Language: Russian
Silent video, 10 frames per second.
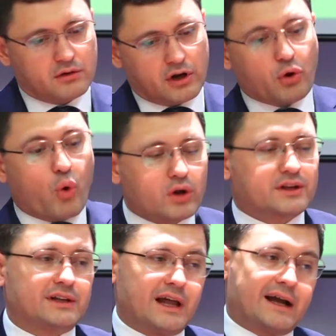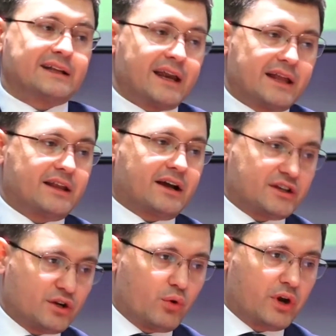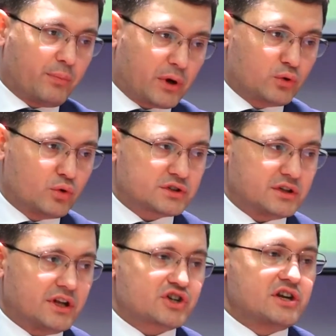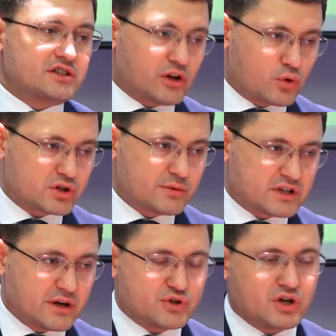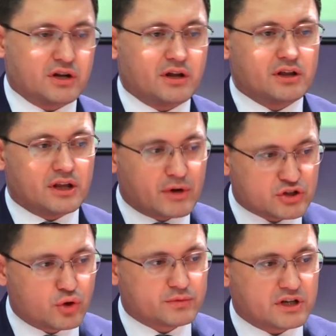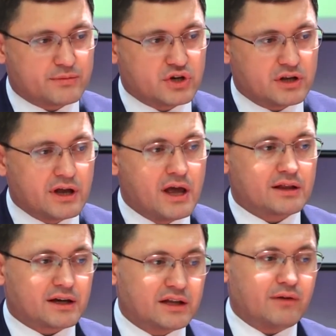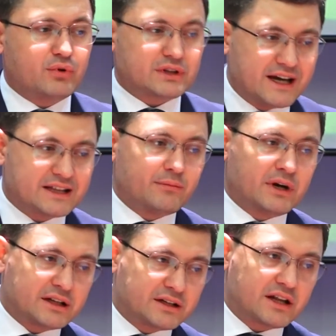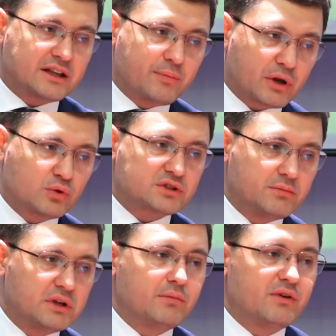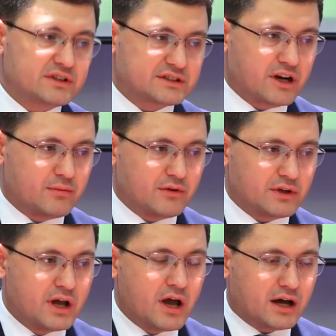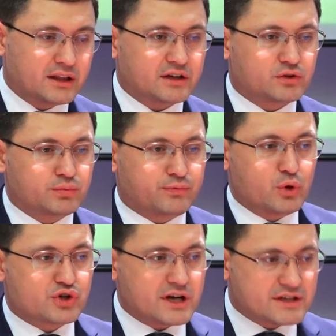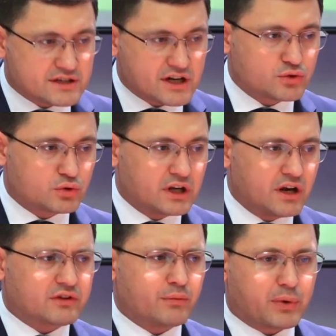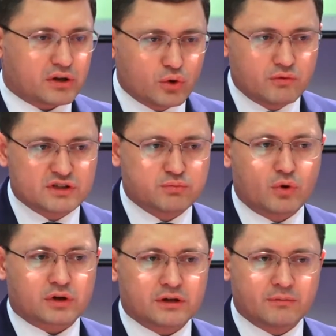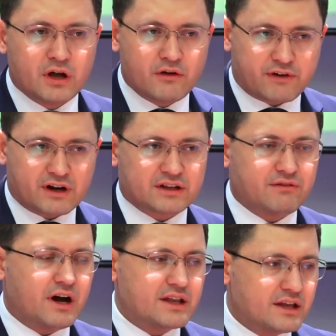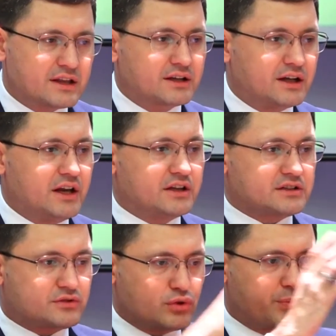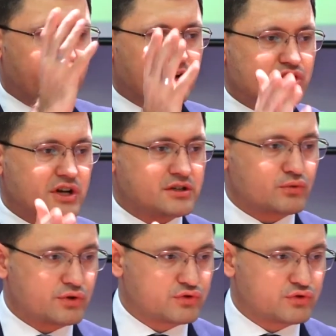льготы для конкретной категории продукции на железнодорожном сообщении, на морском сообщении, тогда вот эта бы конкретная продукция была бы востребована. А так включается сразу тариф, там портовый сбор, там фрахтование и так далее, это все превращается уже